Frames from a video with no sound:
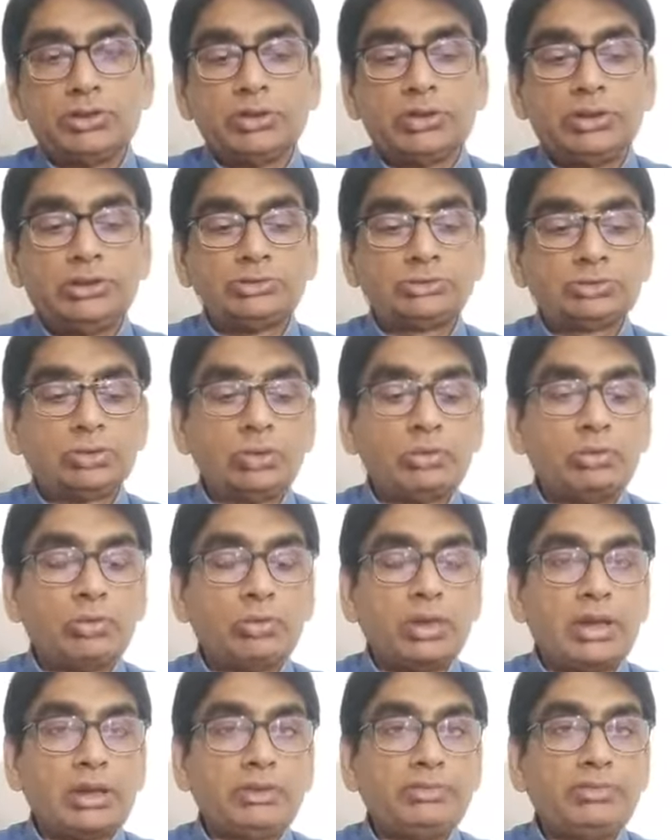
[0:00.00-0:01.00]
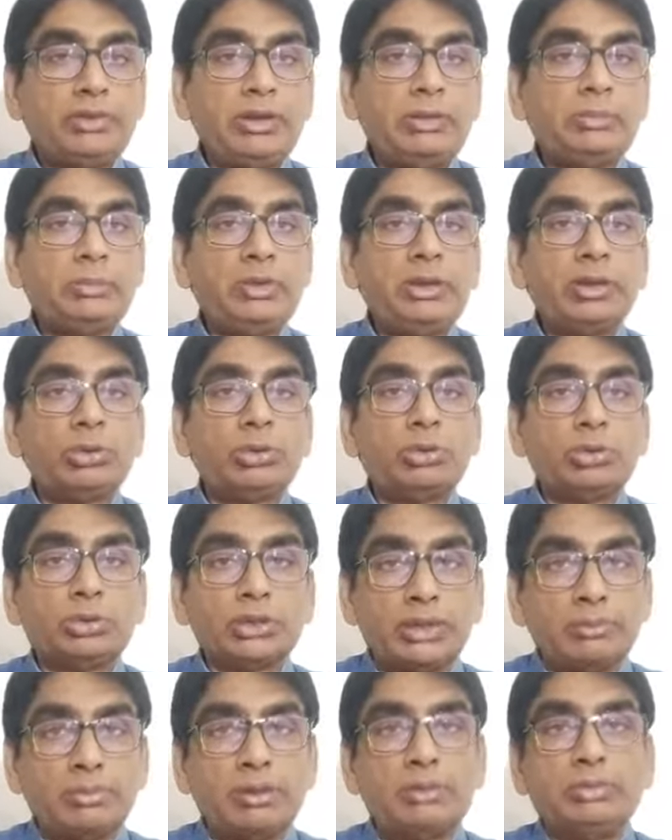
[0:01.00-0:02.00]
इसको मारफ इबन
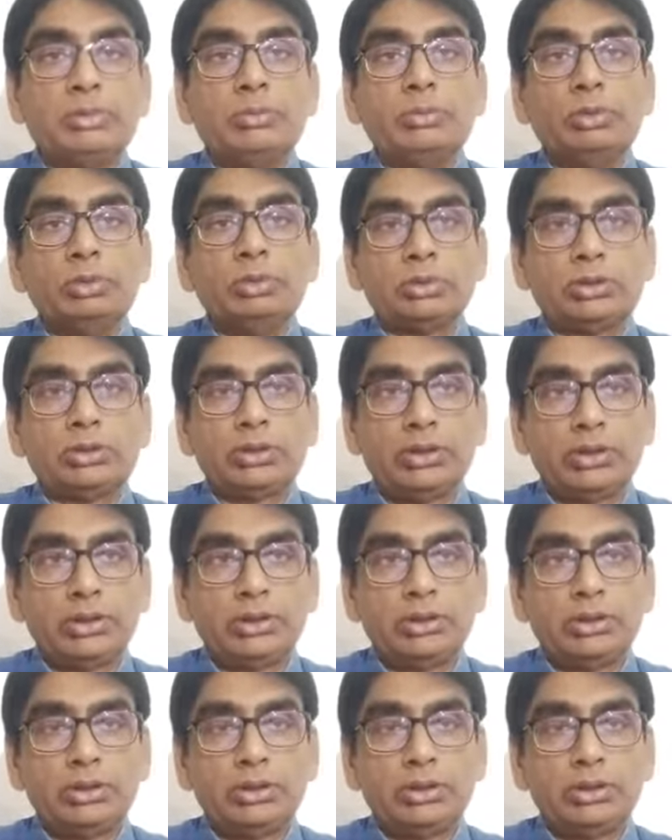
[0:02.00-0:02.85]
कुतैबा भी बोलते हैं